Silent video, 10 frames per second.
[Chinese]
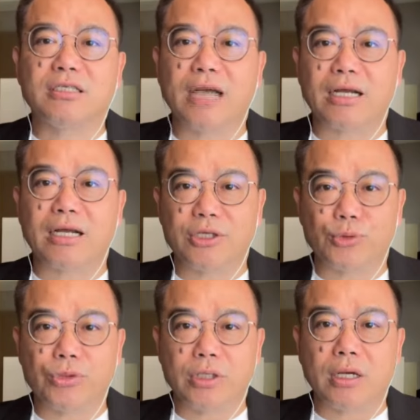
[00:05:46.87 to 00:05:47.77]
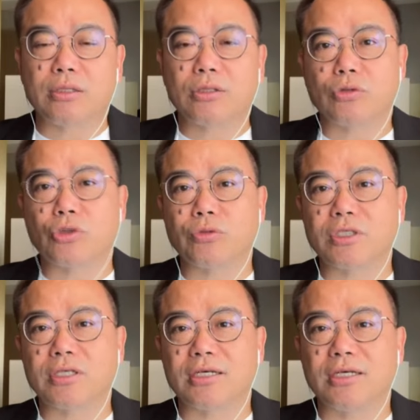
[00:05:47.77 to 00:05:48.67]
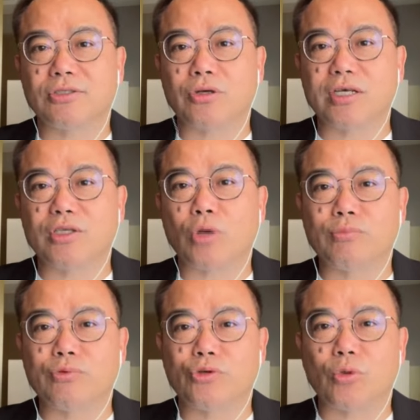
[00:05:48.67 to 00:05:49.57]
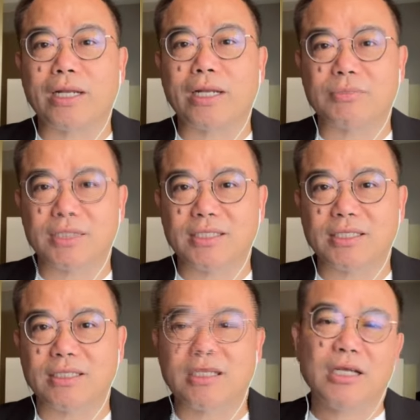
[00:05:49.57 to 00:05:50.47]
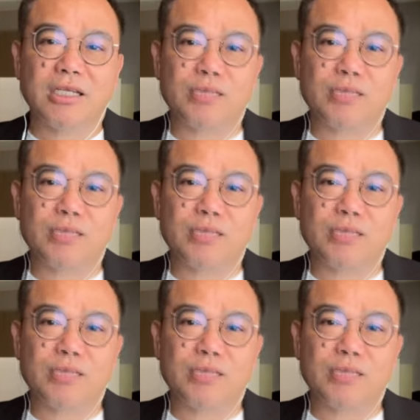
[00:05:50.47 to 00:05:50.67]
这两个领域啊，都充斥着各种跟川普有关的名词。